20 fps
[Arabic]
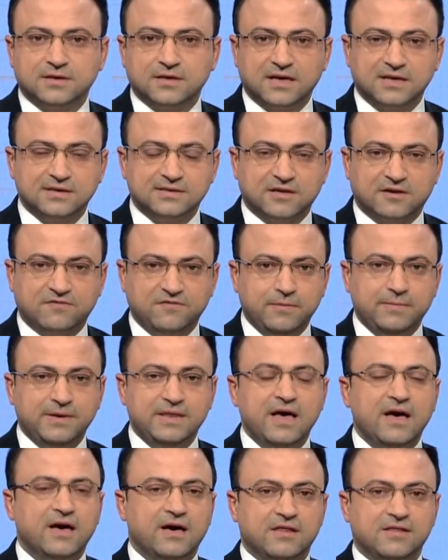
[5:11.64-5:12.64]
قيصر في
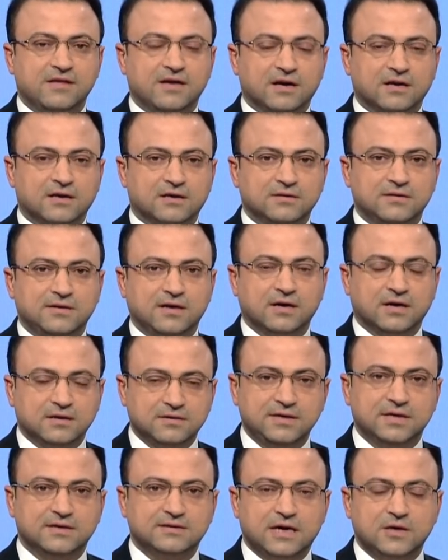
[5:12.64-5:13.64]
بناء هذه القضيه
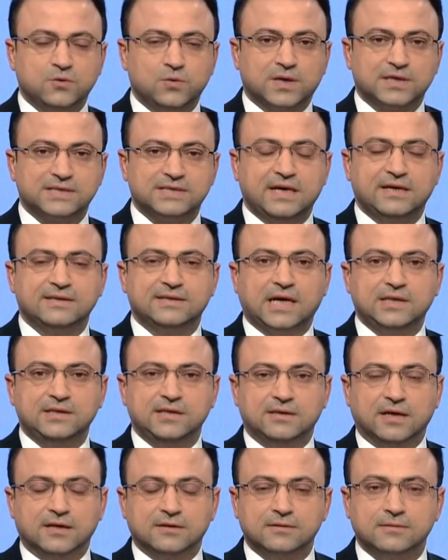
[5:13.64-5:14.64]
قضيه انور اسلان
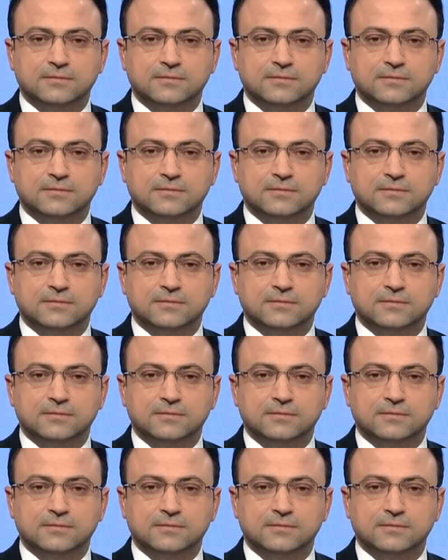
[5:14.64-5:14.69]
تحديدا